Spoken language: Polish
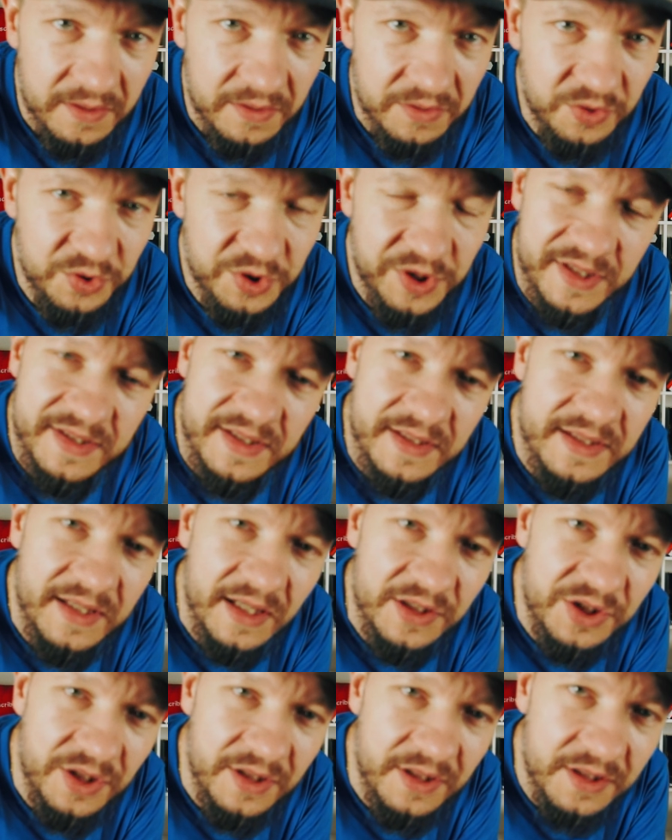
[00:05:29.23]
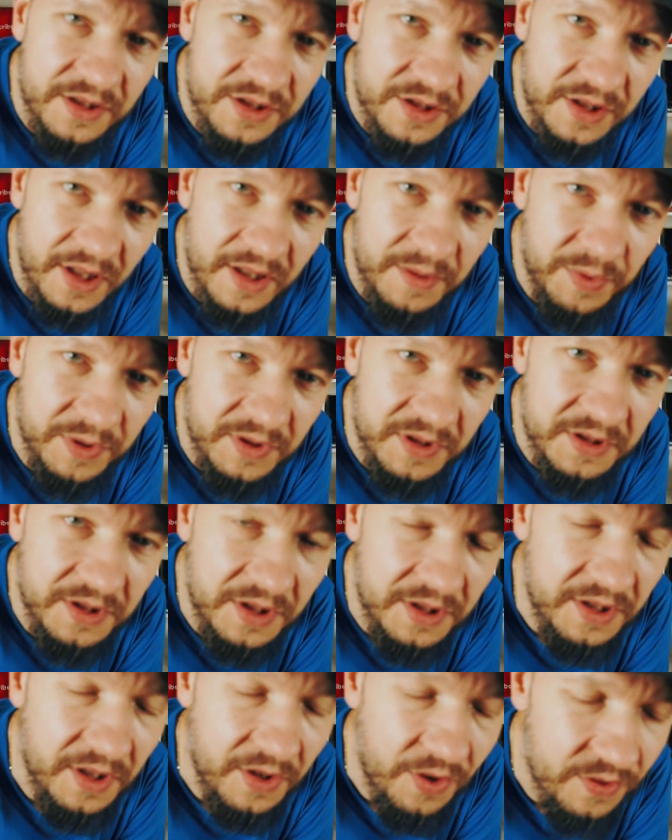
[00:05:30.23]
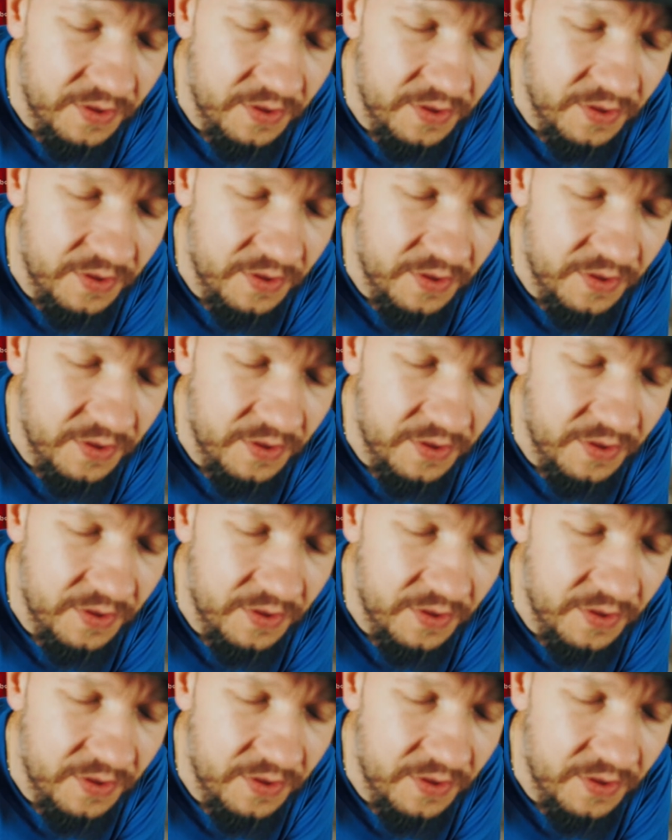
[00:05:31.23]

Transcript: już się zestarzeliście i powinniście się